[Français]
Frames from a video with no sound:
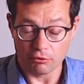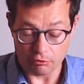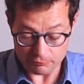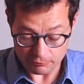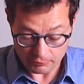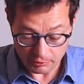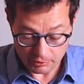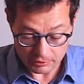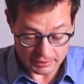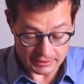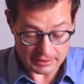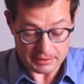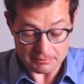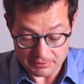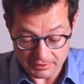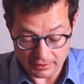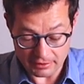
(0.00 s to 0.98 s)
d'enfants,
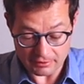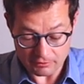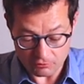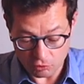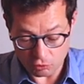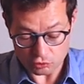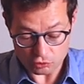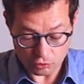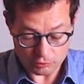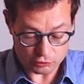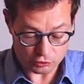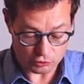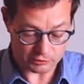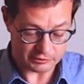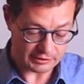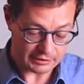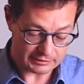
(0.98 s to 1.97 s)
eh bien, on tombe
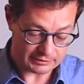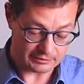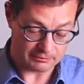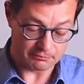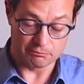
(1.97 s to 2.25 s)
sur cette